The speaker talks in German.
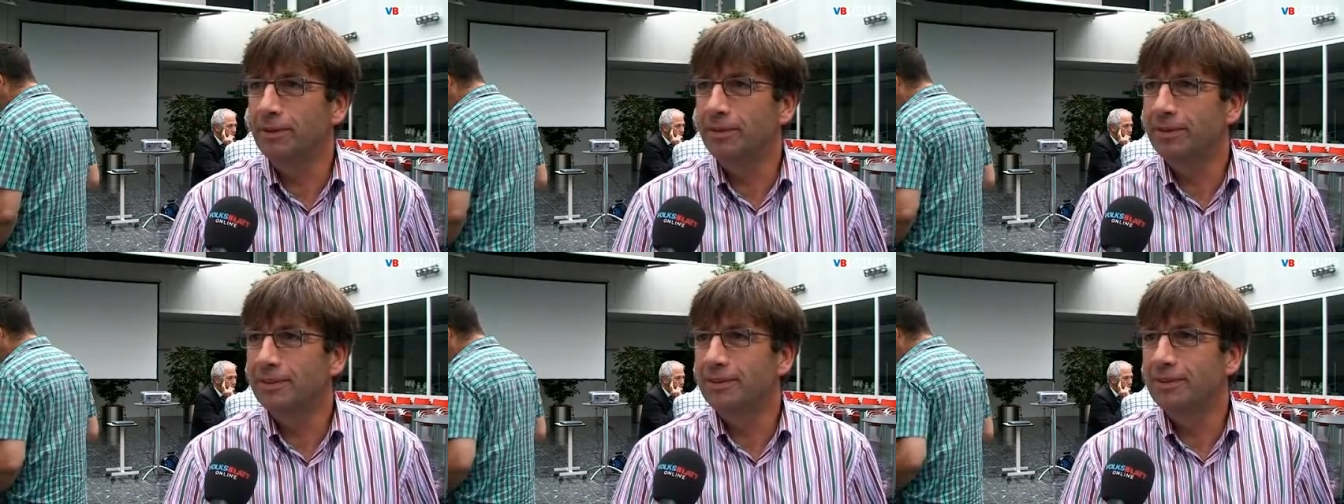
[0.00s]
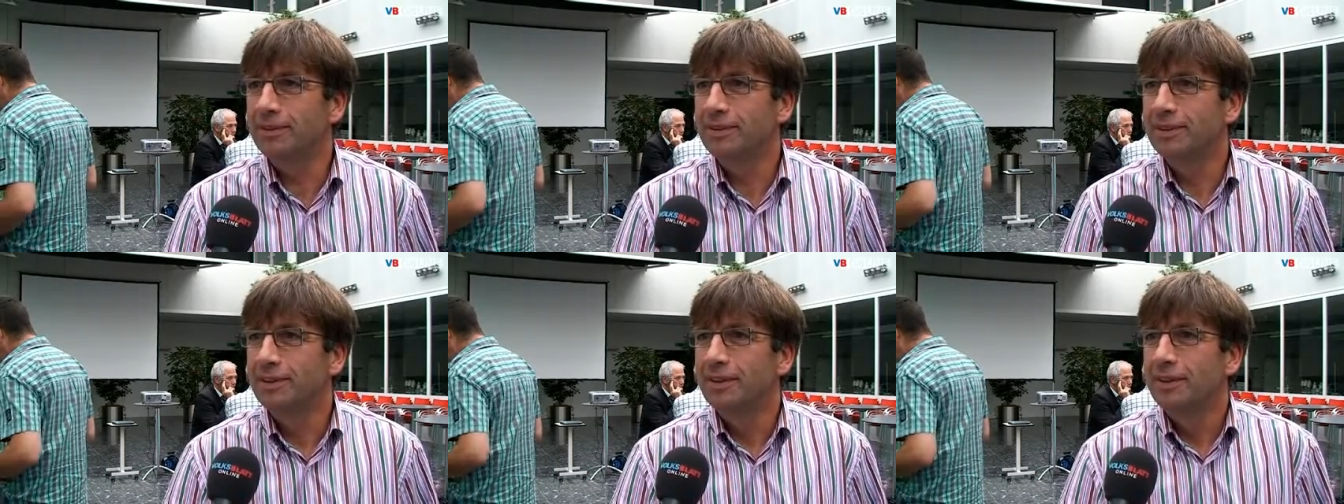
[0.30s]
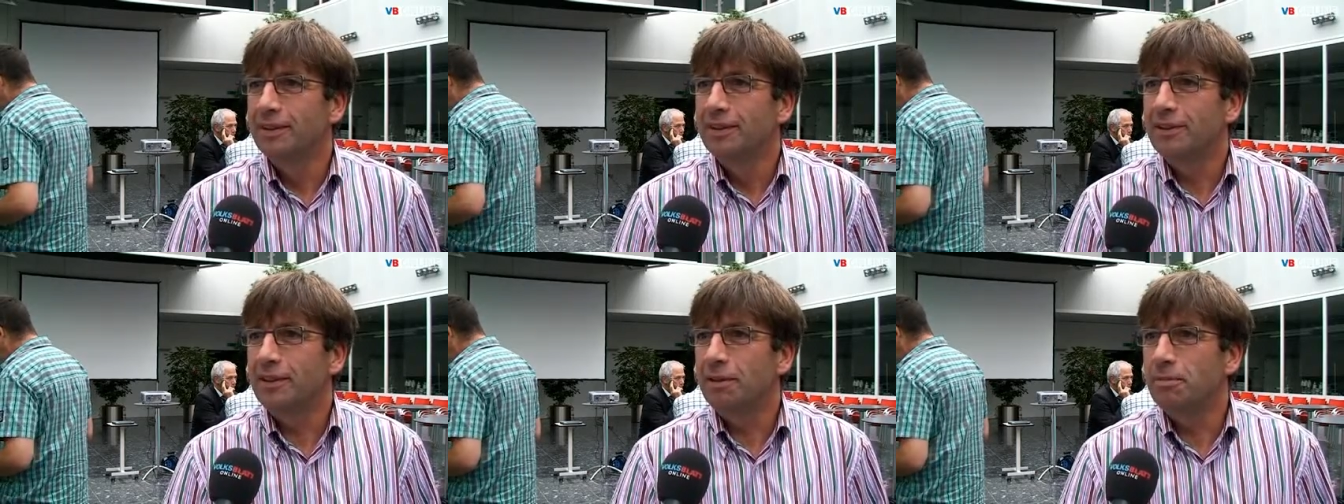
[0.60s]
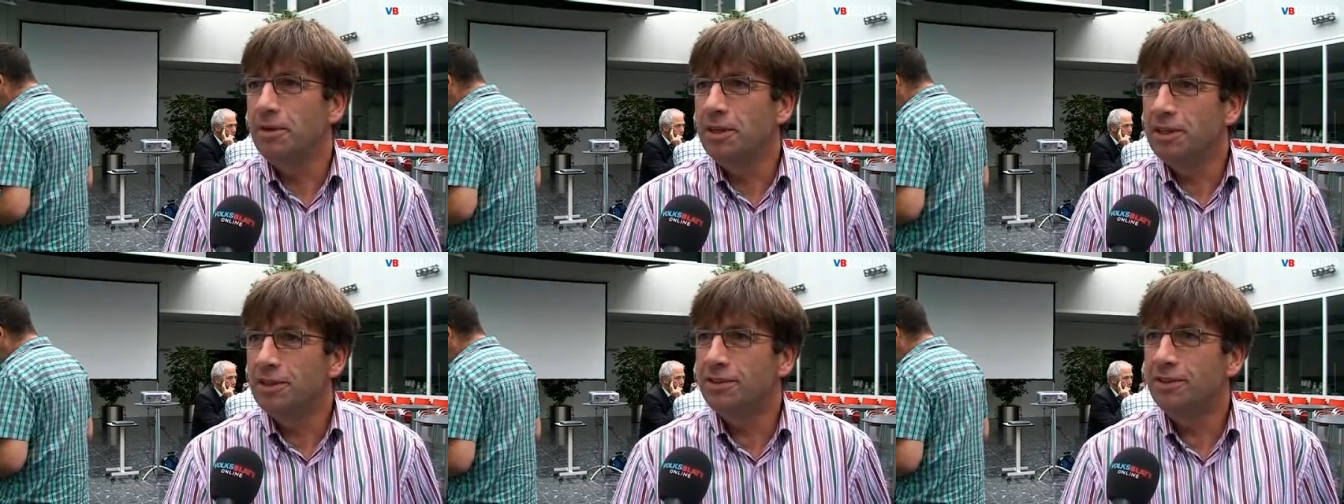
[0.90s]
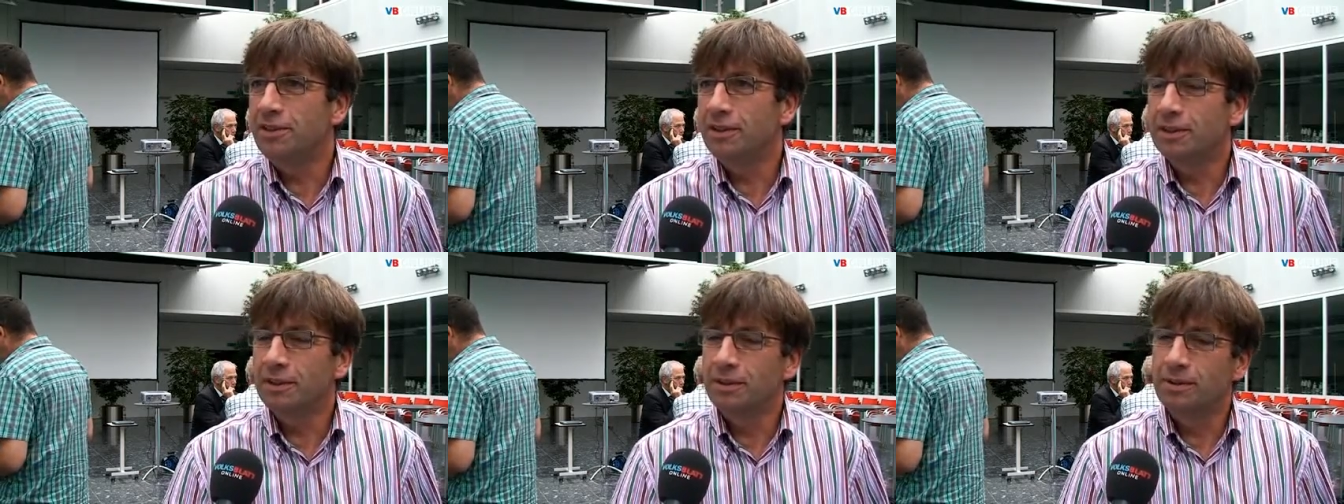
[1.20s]
Und die
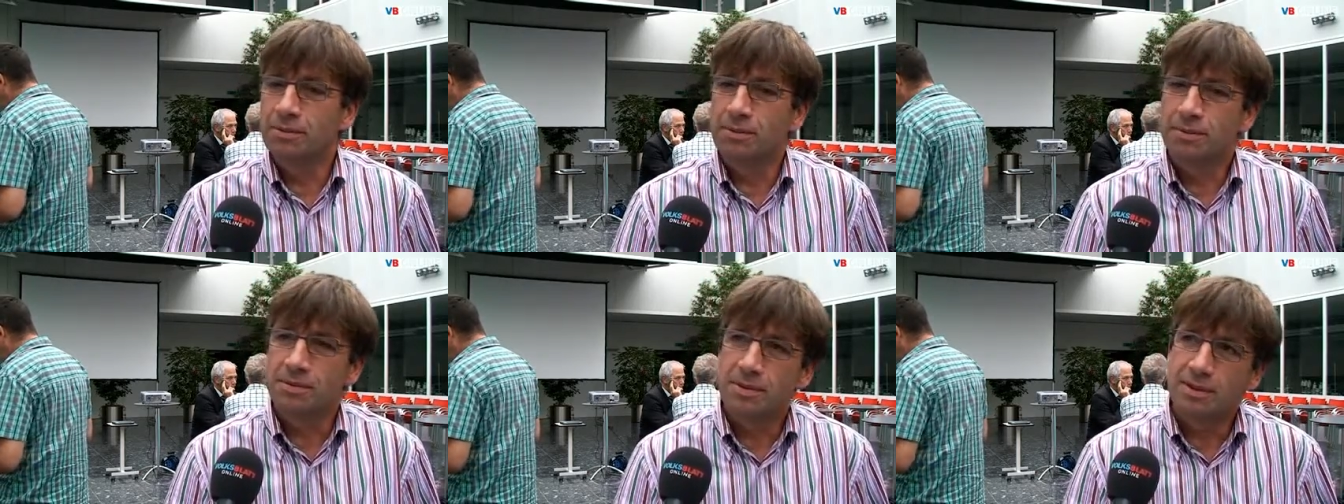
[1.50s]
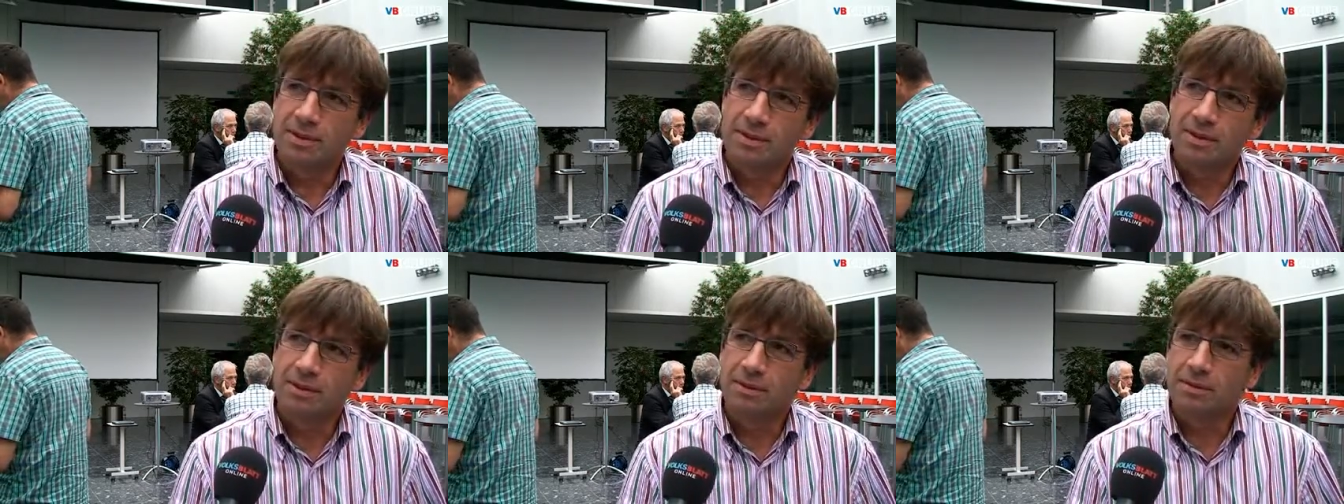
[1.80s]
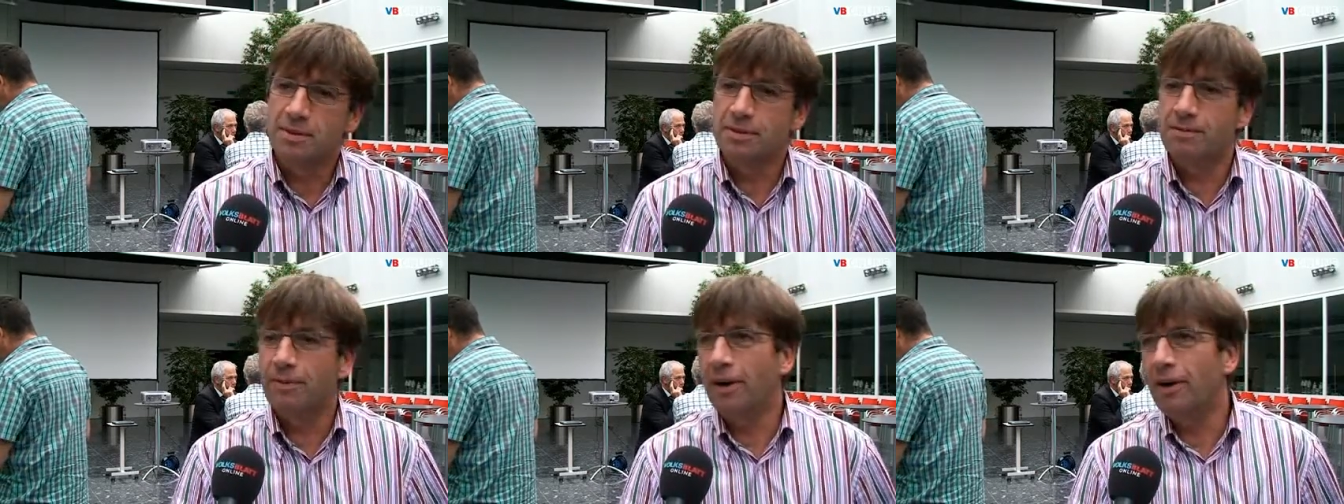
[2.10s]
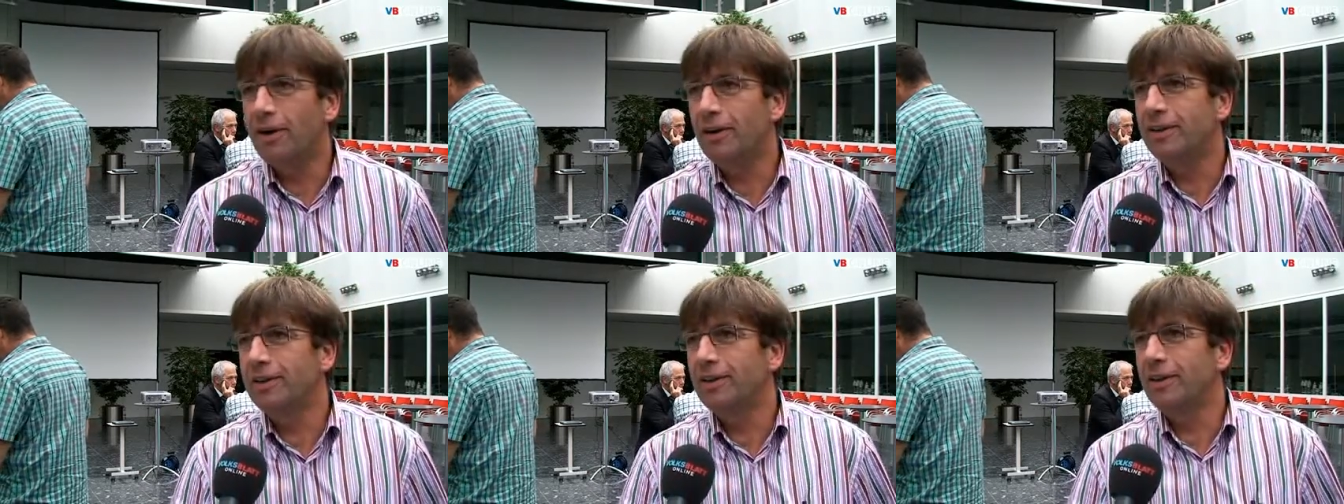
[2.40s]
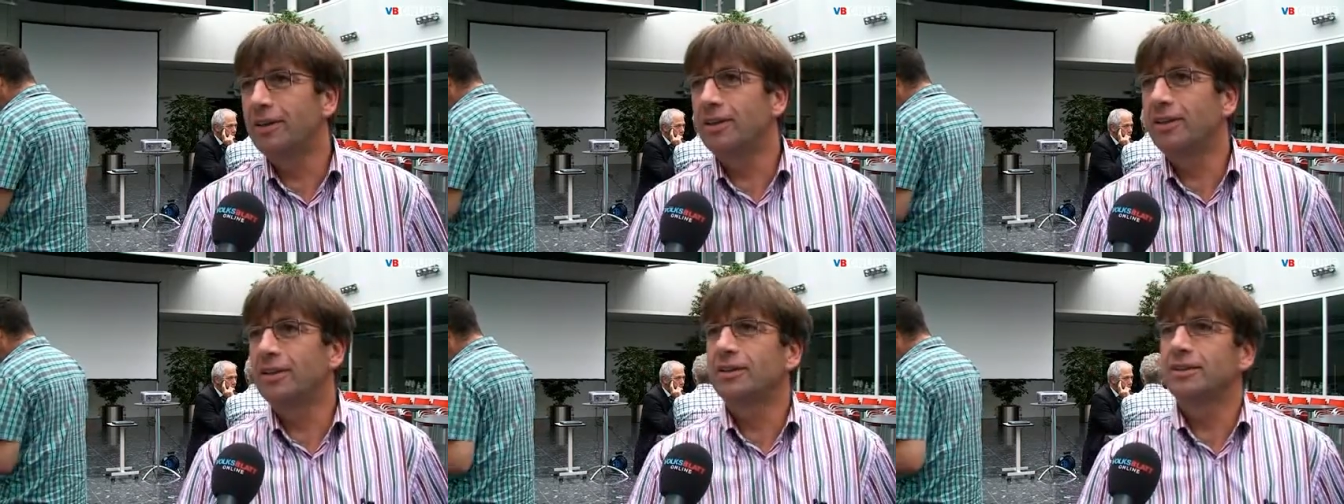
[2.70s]
Mischungen aus, aus
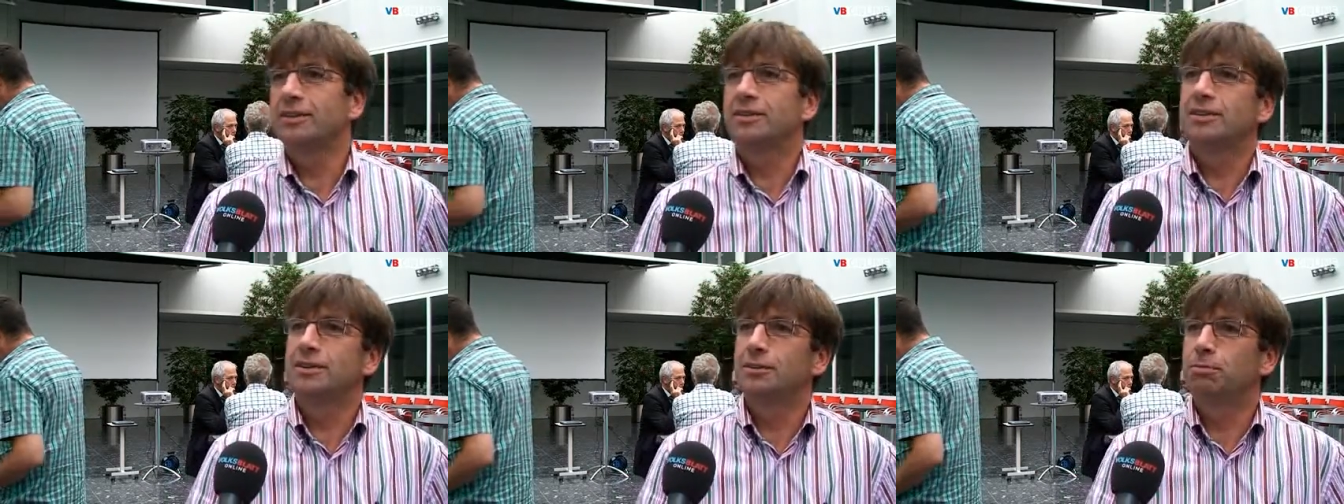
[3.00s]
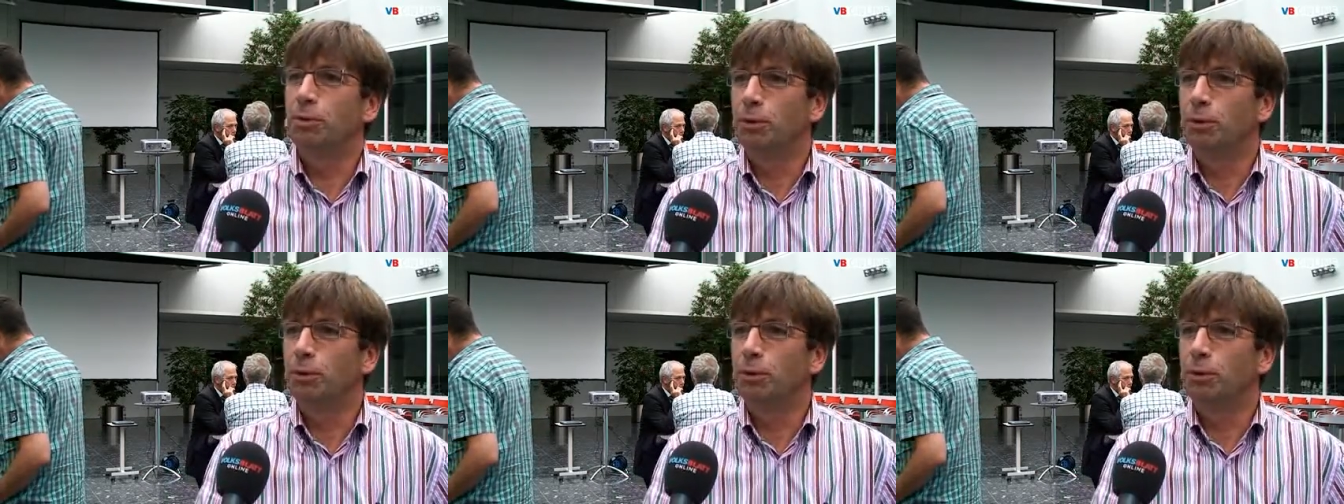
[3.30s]
Fahrrad,